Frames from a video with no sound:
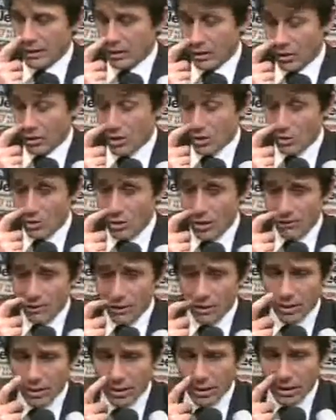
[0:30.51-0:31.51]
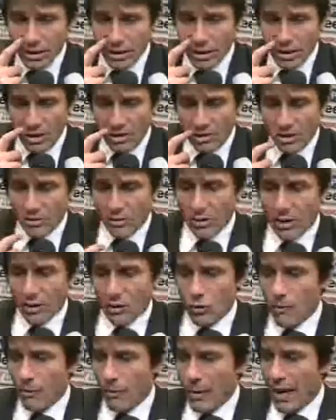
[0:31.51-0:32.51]
È una squadra
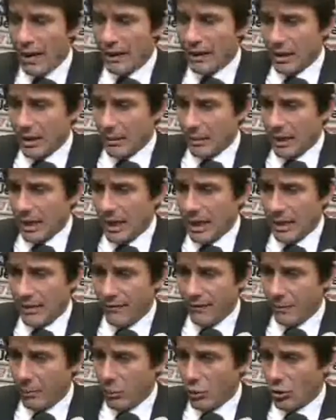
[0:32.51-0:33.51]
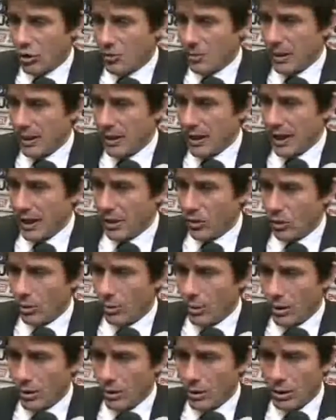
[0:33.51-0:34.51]
compatta che magari fa poco spettacolo,
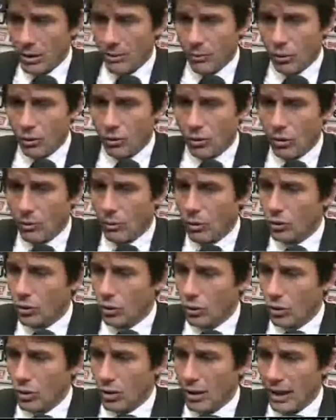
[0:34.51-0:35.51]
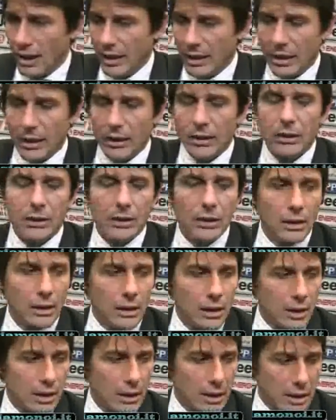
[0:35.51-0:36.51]
però è molto, molto concreta.
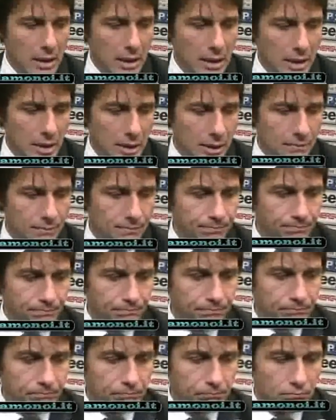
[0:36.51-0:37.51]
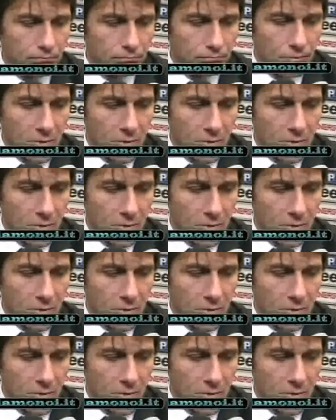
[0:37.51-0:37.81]
E, ehm,